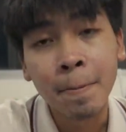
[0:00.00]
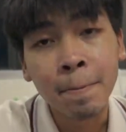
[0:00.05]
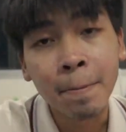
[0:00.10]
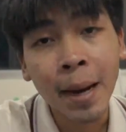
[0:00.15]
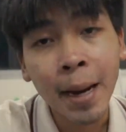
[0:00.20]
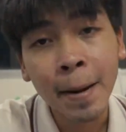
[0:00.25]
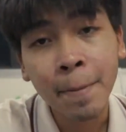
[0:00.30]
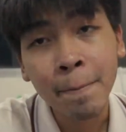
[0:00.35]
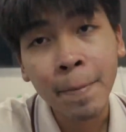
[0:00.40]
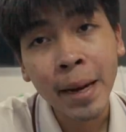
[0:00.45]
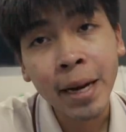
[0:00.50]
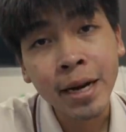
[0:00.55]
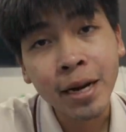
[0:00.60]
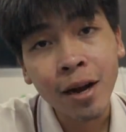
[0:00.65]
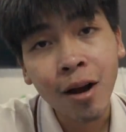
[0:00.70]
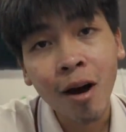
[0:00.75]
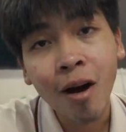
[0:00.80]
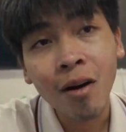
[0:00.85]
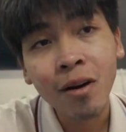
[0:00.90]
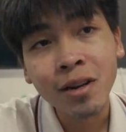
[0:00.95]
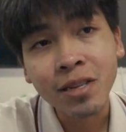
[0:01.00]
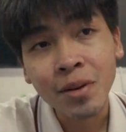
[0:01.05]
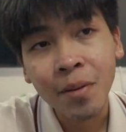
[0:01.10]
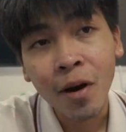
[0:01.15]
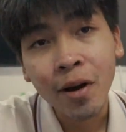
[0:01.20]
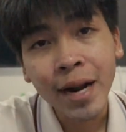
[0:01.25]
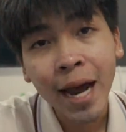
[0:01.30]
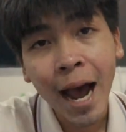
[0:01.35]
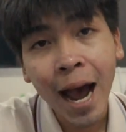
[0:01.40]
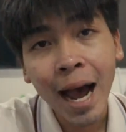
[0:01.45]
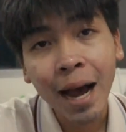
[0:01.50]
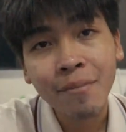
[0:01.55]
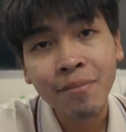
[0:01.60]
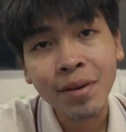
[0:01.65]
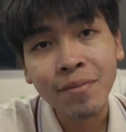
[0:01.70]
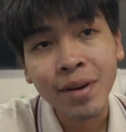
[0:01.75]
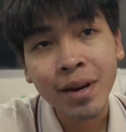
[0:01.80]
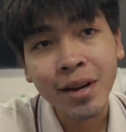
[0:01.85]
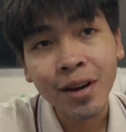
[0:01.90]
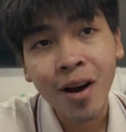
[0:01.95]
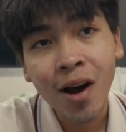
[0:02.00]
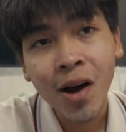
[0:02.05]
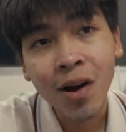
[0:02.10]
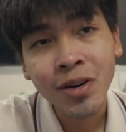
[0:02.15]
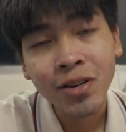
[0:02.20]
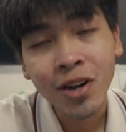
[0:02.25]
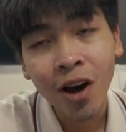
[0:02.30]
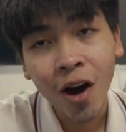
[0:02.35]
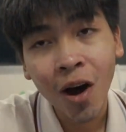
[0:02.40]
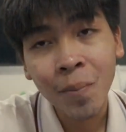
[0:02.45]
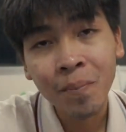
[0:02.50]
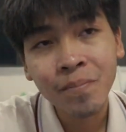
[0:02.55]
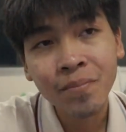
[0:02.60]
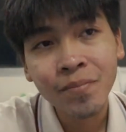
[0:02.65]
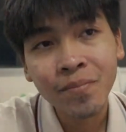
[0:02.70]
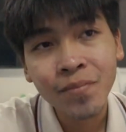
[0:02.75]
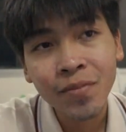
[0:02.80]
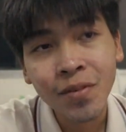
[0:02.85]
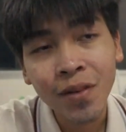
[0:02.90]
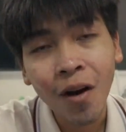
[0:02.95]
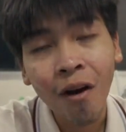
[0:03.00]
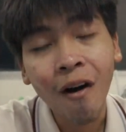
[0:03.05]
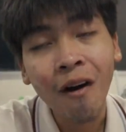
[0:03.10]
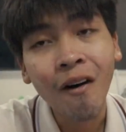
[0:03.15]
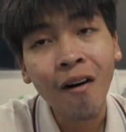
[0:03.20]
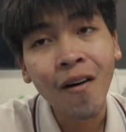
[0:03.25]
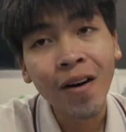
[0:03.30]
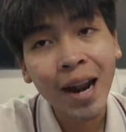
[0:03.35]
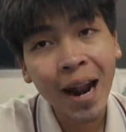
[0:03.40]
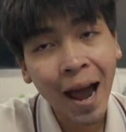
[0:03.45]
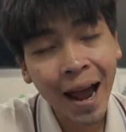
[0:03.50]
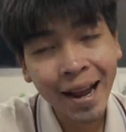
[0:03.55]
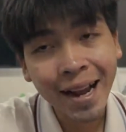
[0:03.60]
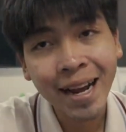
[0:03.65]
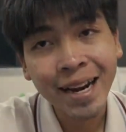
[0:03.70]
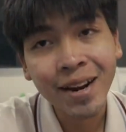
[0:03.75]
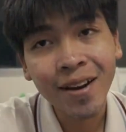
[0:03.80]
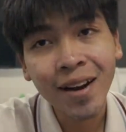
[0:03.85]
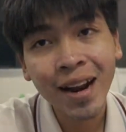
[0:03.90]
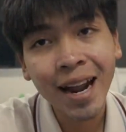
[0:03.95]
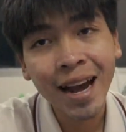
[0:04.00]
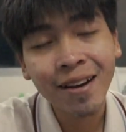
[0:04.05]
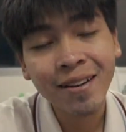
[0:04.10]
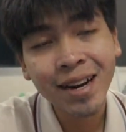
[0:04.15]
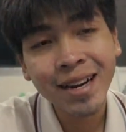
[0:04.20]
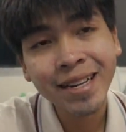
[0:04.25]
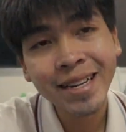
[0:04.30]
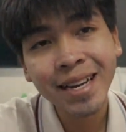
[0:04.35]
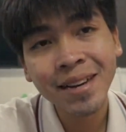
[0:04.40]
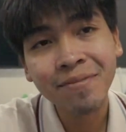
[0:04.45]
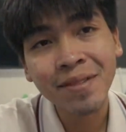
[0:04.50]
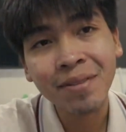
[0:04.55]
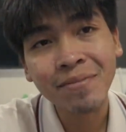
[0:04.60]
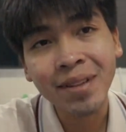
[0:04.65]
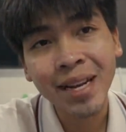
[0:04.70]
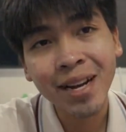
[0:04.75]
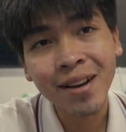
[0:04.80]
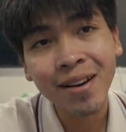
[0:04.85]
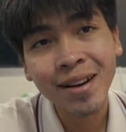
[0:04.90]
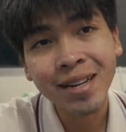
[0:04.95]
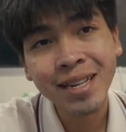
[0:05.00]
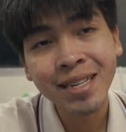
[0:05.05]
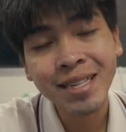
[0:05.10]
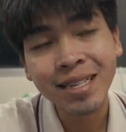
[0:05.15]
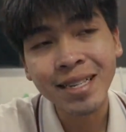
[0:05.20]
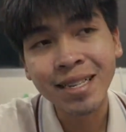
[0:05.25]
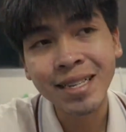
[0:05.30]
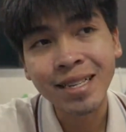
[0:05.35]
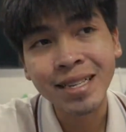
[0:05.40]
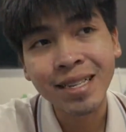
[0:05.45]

มันเป็นกล้องเฉพาะทาง มันเป็นกล้องท็อปของไลน์แคนนอนแล้วถ้าเทียบกับนิคอนคือ